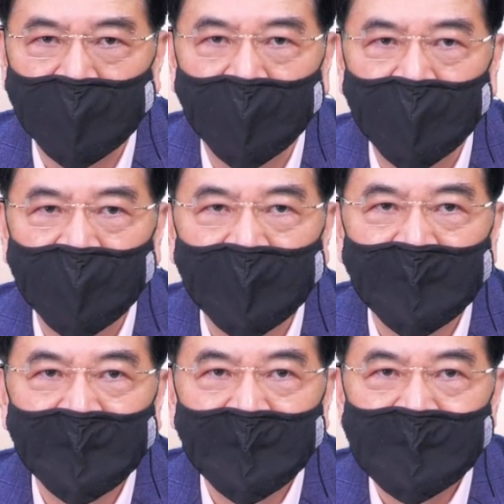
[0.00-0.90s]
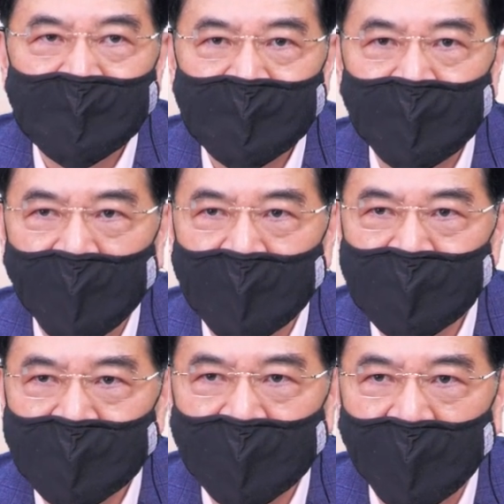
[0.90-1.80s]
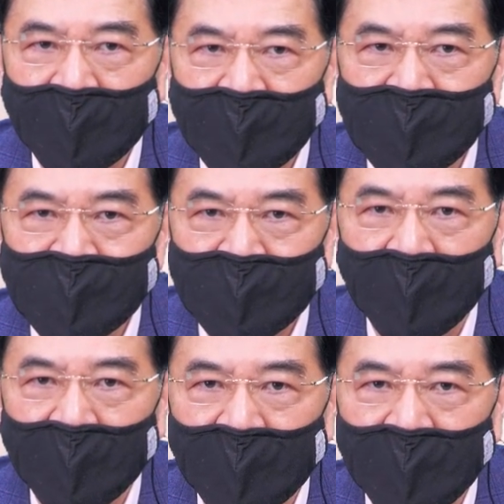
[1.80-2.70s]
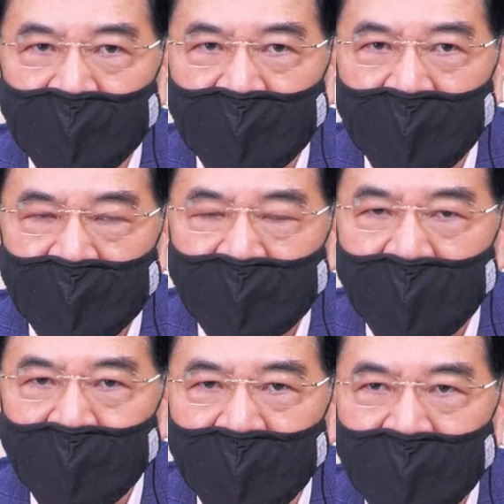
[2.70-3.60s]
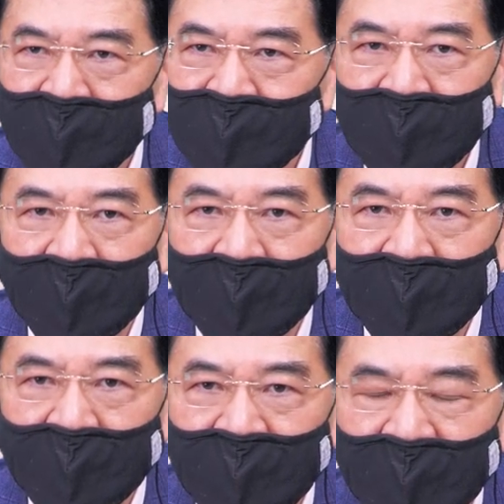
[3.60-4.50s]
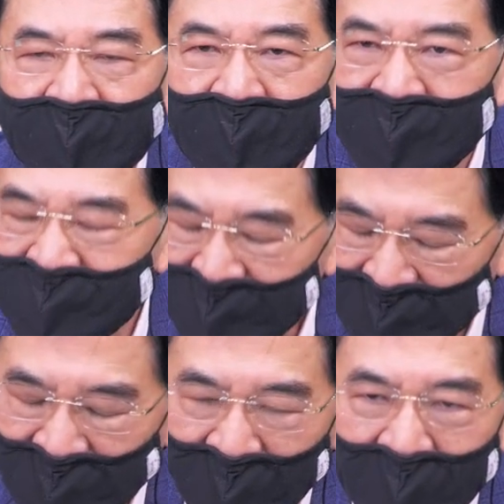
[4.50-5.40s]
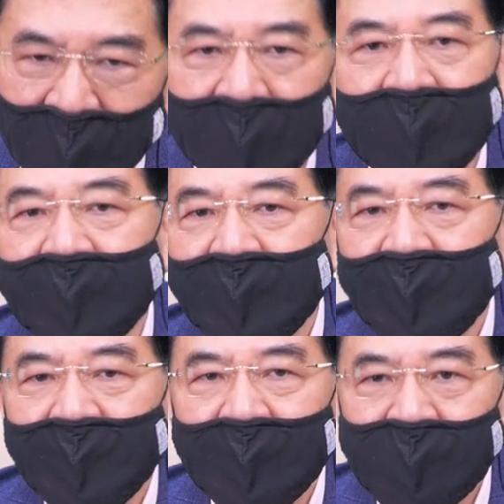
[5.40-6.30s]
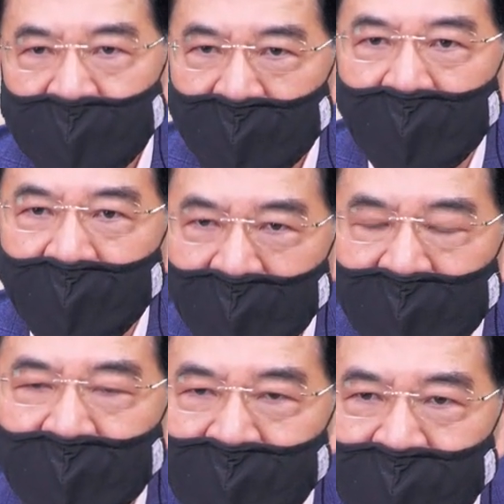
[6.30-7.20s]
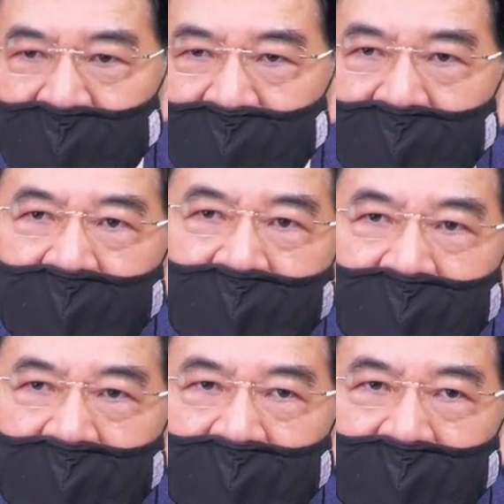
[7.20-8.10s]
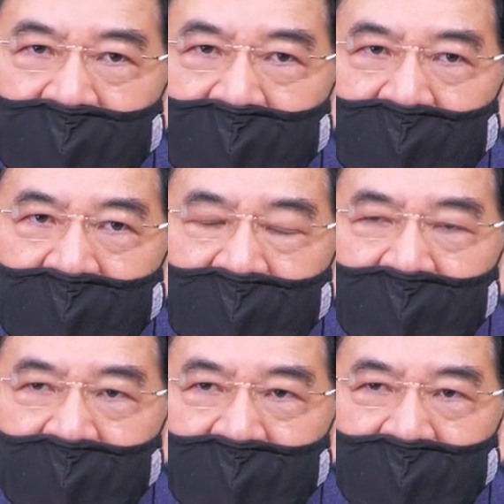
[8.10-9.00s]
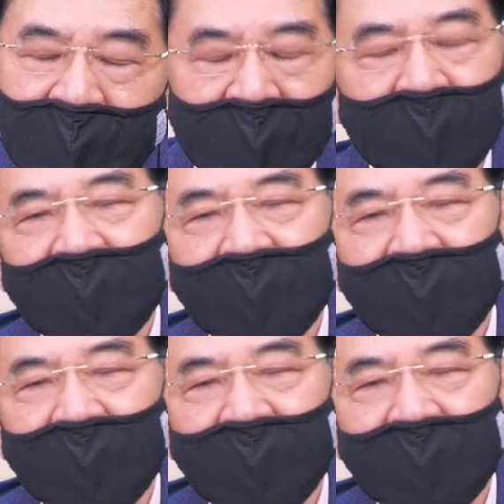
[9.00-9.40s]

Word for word: 空，四月二十一号一七二零零哎一开盘一七二零零反弹再空哎，最高还来到一七二二哎啊你又不